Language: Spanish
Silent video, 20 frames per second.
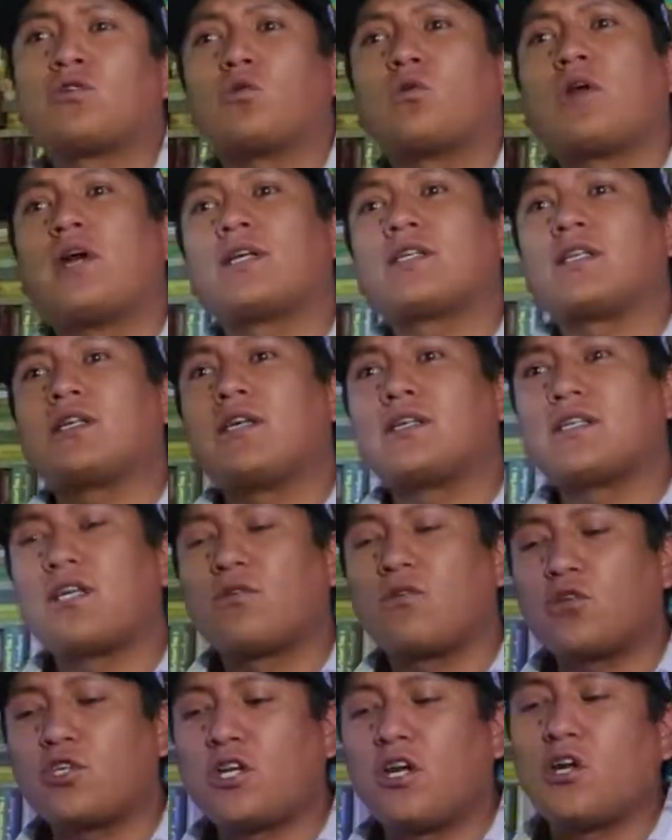a su casa y esa
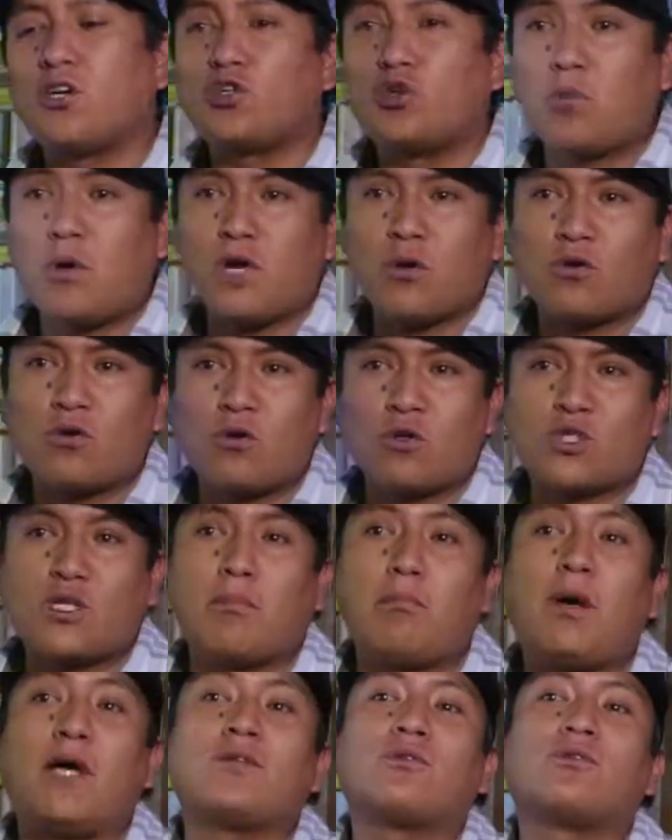noche le robaron los
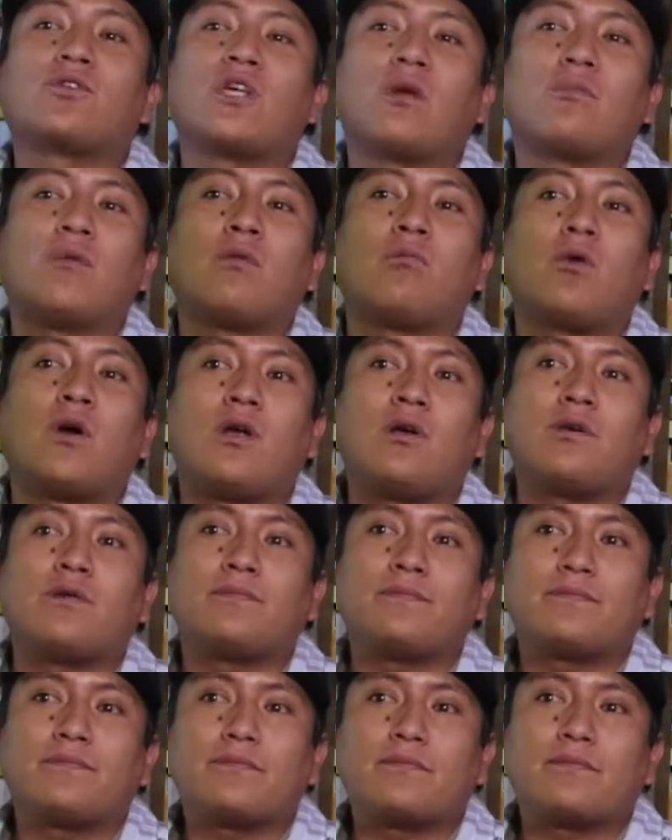zapatos a mi abuelo